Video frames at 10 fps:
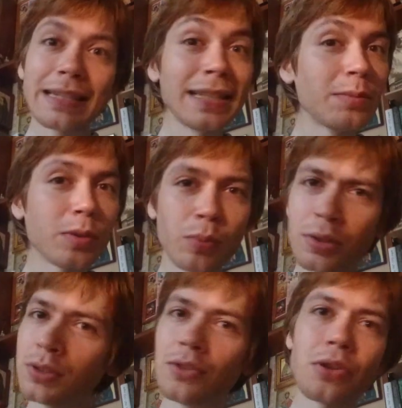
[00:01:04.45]
если бы он
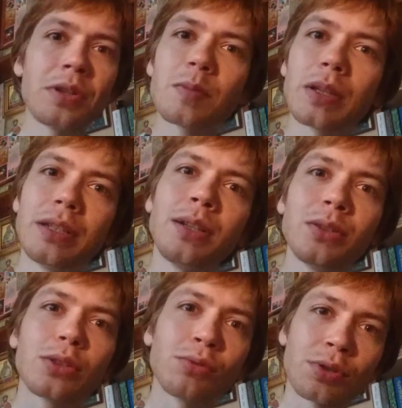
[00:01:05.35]
просто ничего не смотрел,
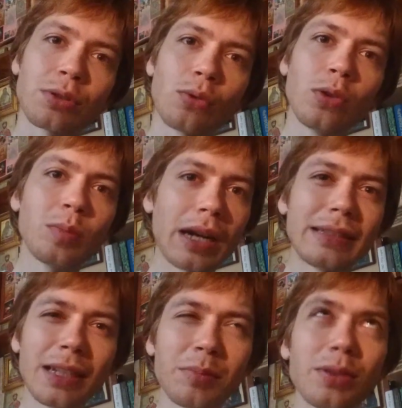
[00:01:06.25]
не слушал, он бы
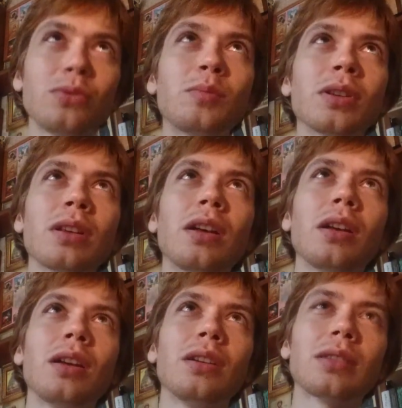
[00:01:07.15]
хотя бы думал,
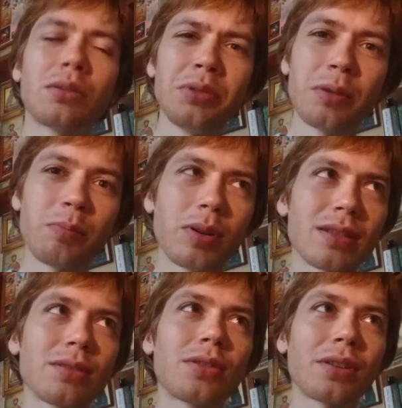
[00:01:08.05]
какой я
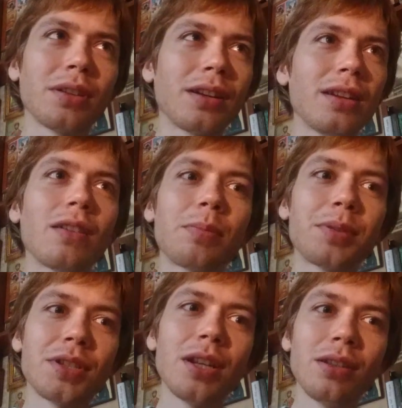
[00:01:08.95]
позорник, я
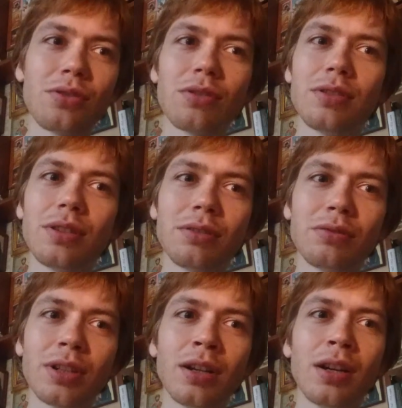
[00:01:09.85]
вообще ничего не
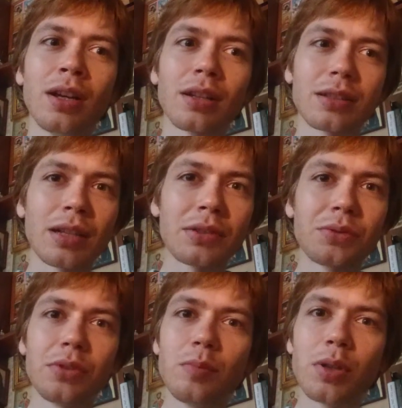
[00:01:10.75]
делаю, я к
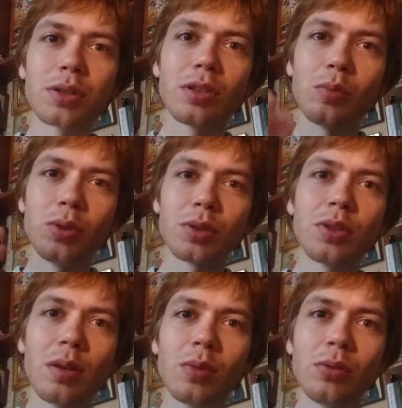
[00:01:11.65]
Царству Небесному не
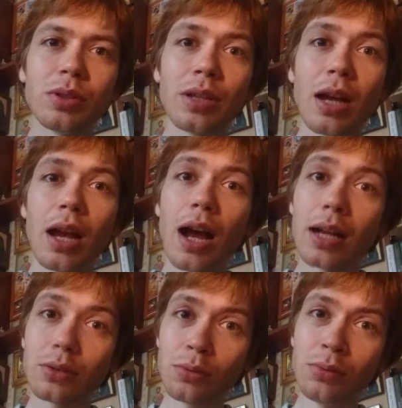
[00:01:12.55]
стремлюсь.
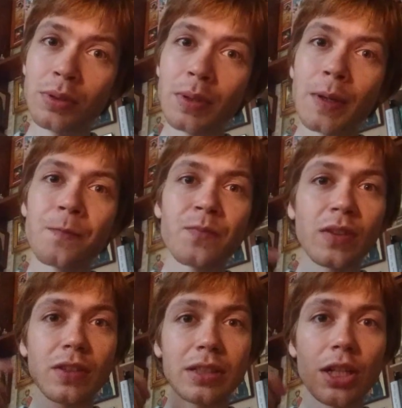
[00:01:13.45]
А тут
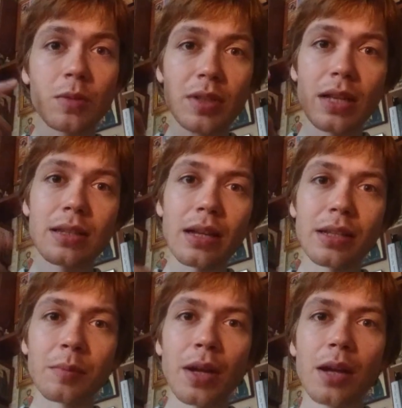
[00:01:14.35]
с нашим
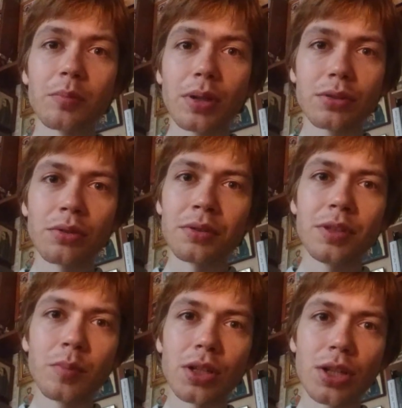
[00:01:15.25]
сознанием происходит
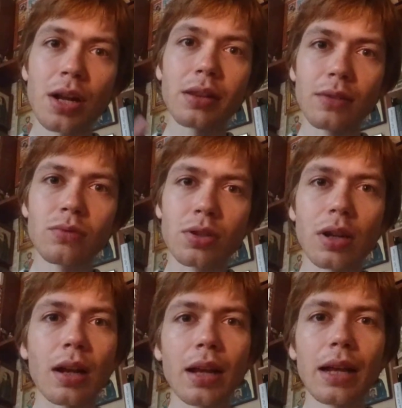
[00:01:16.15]
небольшая
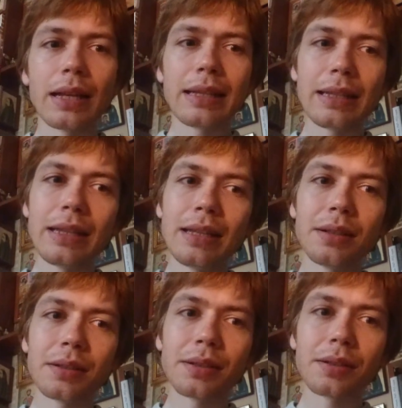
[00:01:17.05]
ловушка.
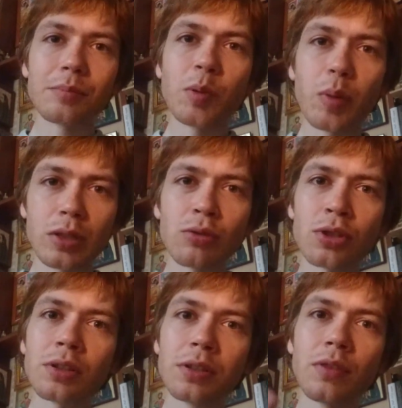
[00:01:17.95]
И мы
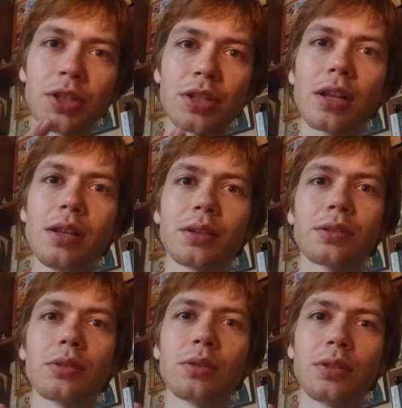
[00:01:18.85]
послушали два часа
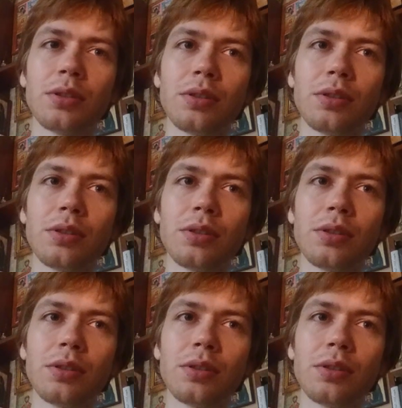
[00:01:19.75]
лекцию,